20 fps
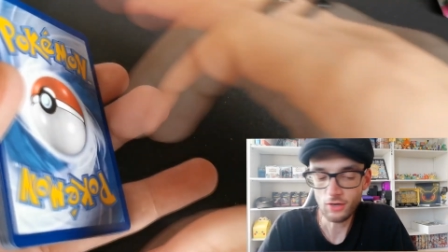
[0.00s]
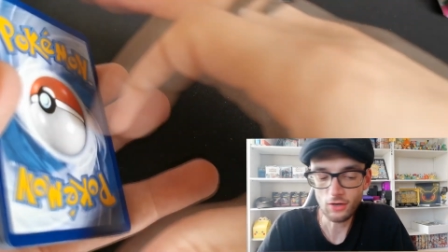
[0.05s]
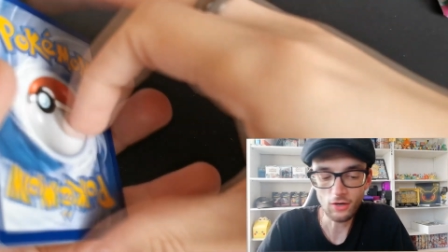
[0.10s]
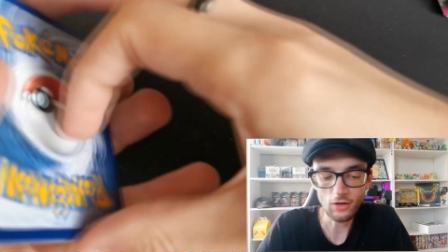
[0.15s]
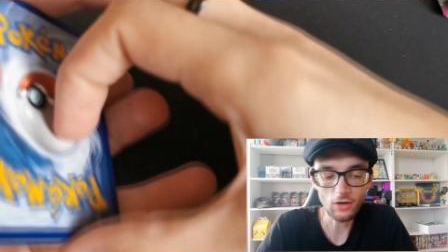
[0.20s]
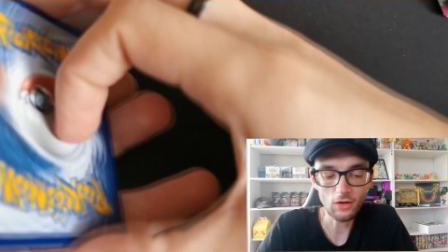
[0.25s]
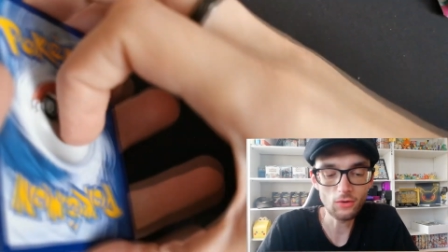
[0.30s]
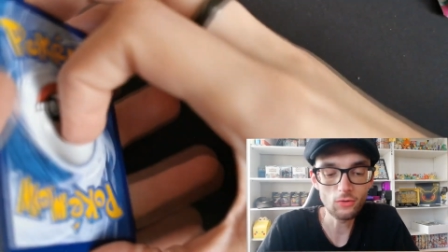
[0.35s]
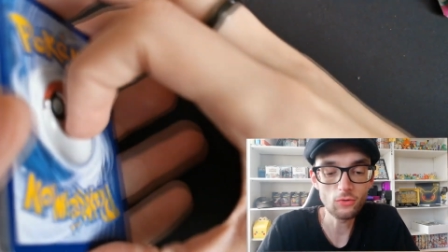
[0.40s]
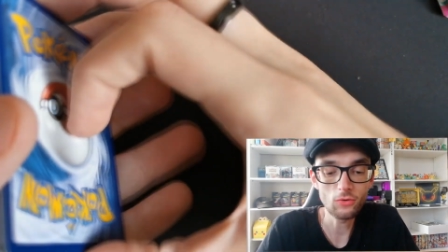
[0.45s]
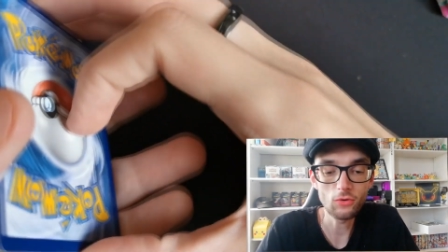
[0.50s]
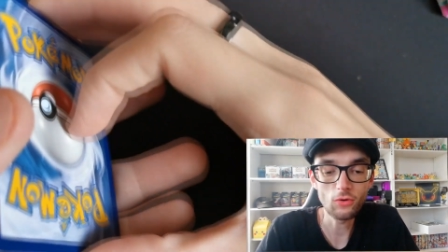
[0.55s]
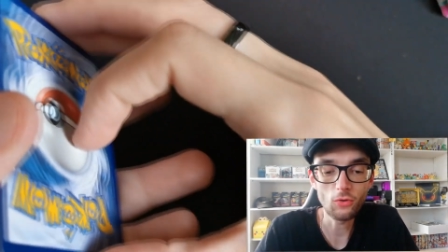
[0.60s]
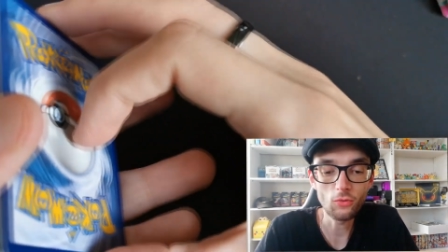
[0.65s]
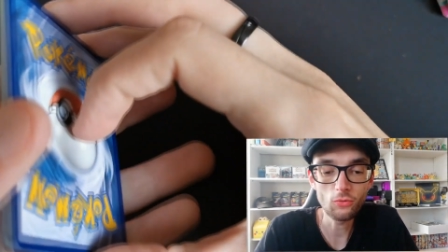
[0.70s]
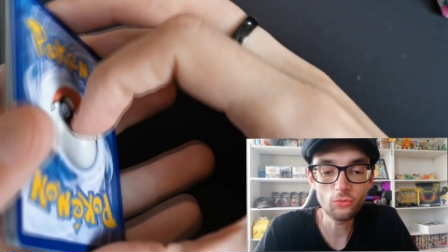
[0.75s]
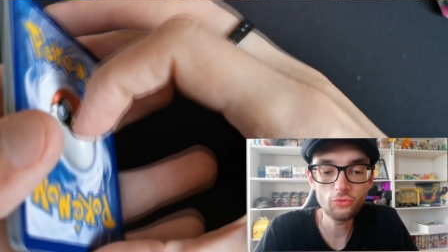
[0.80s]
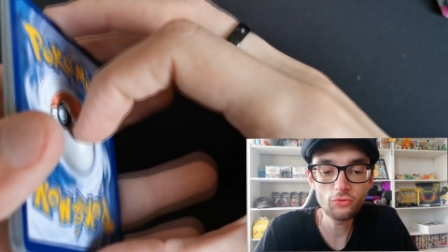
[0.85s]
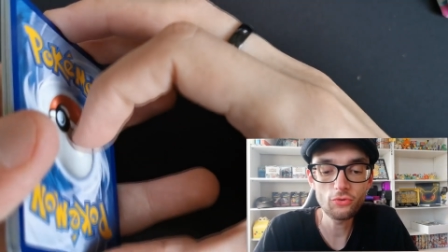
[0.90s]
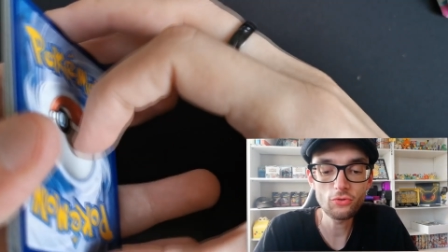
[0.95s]
en
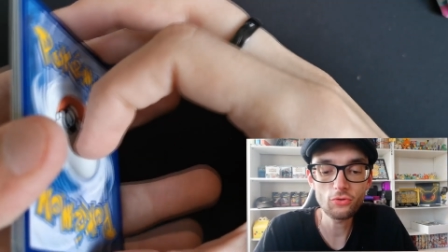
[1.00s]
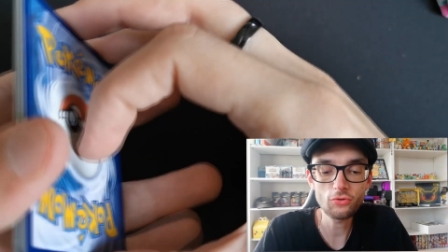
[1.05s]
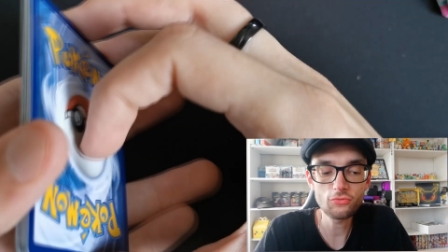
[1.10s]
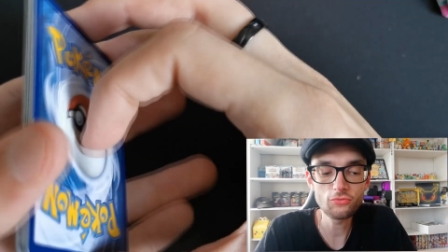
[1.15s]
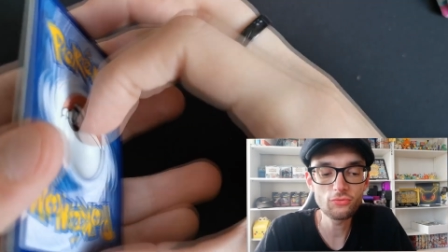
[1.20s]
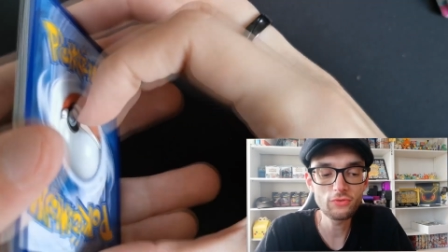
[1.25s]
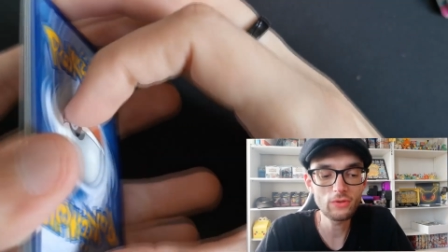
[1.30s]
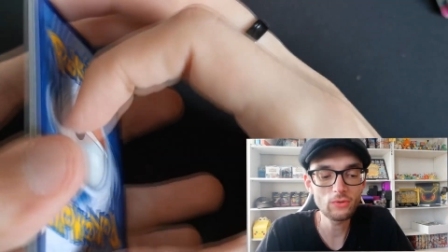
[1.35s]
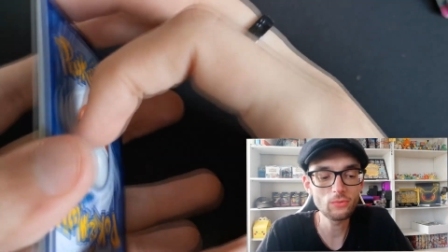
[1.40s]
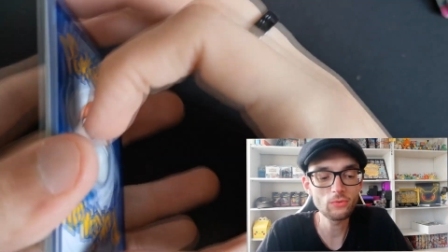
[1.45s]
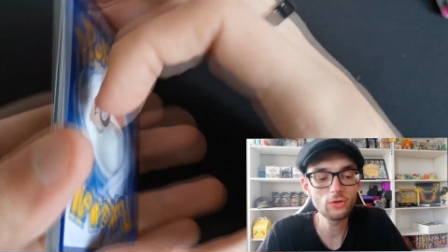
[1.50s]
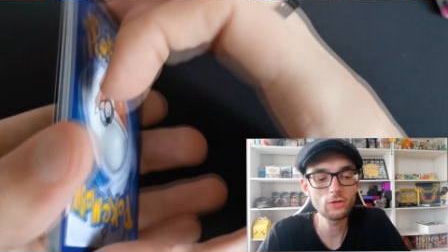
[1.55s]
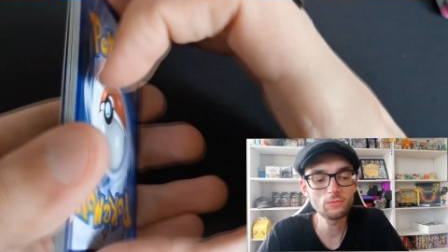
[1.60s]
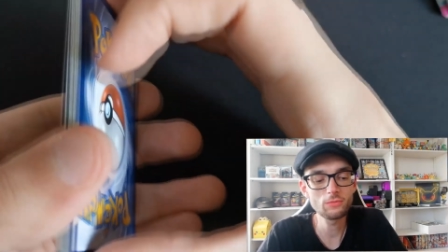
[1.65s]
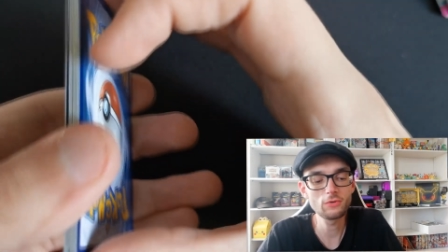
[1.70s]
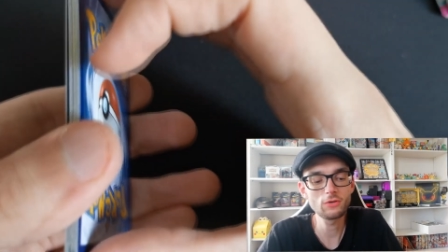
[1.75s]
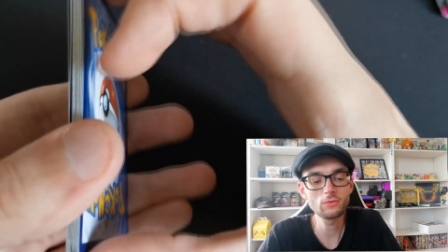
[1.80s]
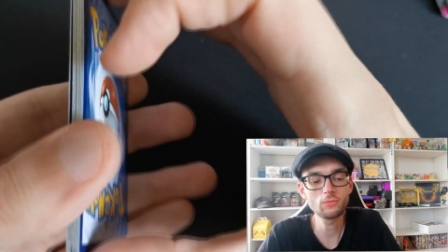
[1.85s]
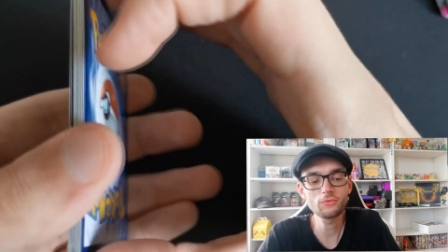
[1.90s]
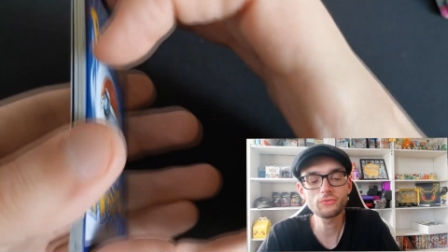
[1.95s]
l'occurrence, nous allons
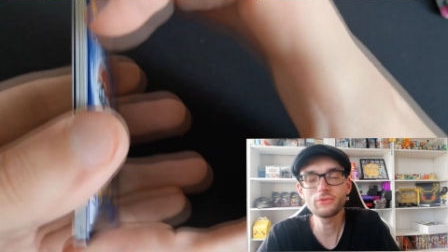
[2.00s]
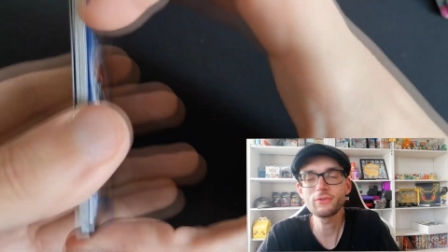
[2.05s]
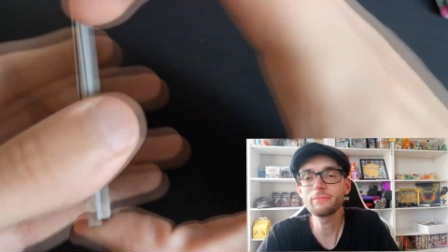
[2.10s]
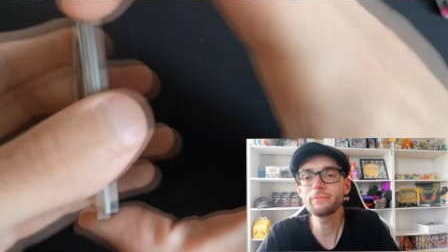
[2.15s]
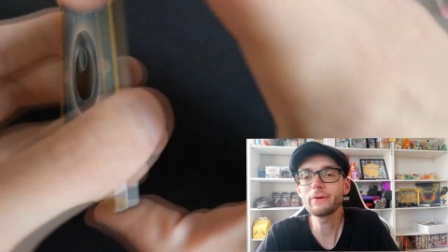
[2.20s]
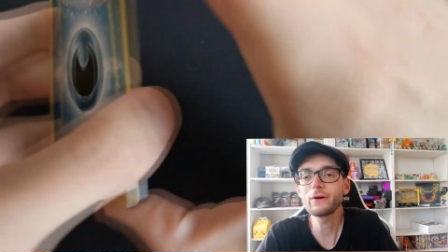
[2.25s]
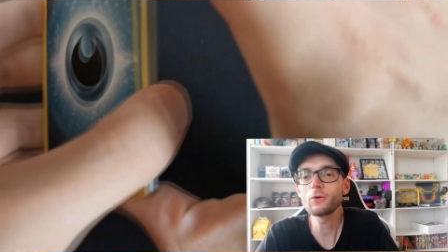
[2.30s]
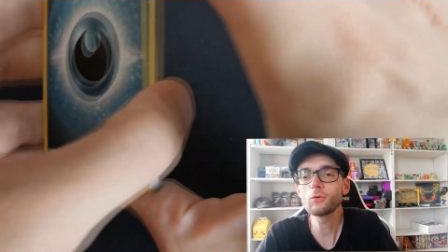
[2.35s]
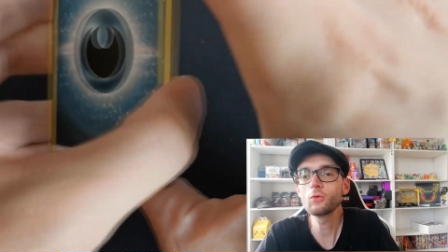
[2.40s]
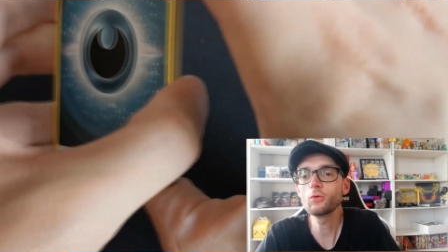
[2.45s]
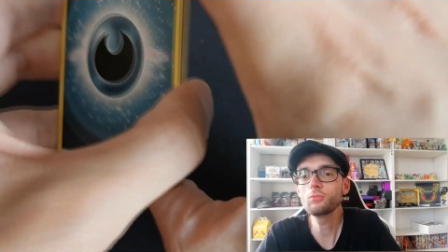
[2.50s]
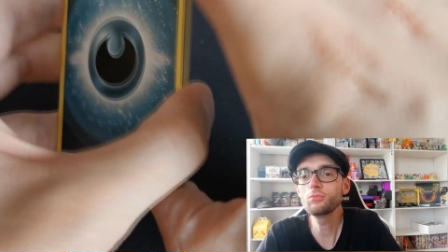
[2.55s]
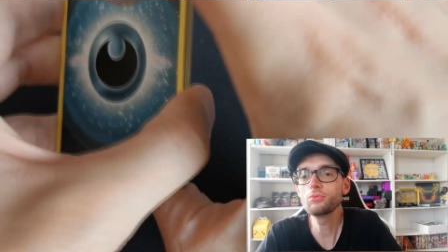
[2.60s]
commencer par le